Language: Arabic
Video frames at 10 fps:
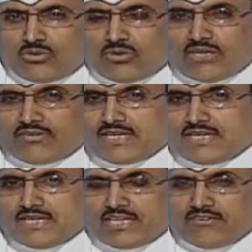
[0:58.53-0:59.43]

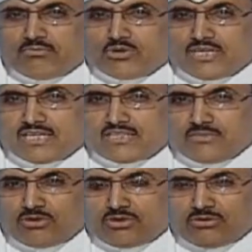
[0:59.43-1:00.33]
وفكرنا كيف ممكن
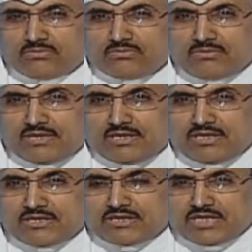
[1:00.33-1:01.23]
نقدم لكم
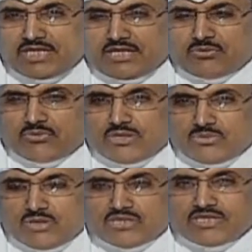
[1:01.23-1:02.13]
آه، شيء
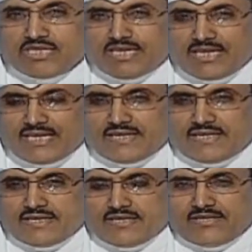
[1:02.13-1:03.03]
ونواصل
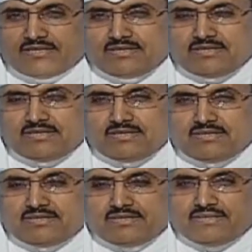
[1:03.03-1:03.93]
هذا آه،